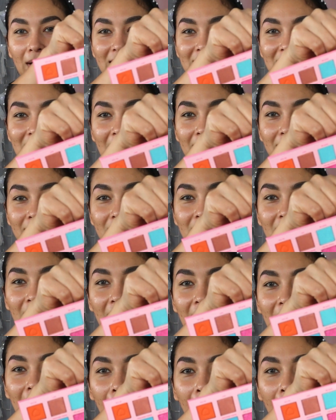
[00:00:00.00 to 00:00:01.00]

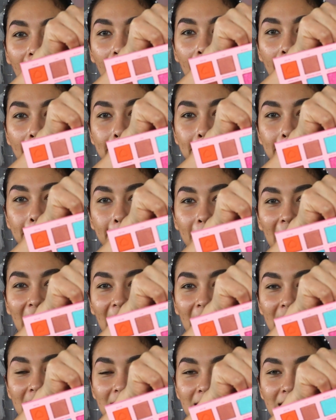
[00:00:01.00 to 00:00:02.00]
bastante Mm,
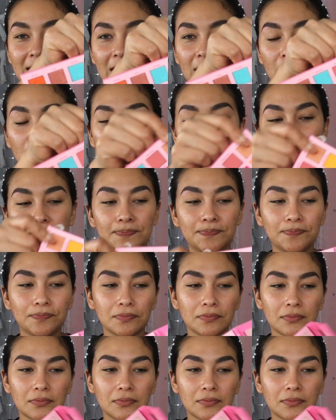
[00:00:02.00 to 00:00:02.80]
grandecito.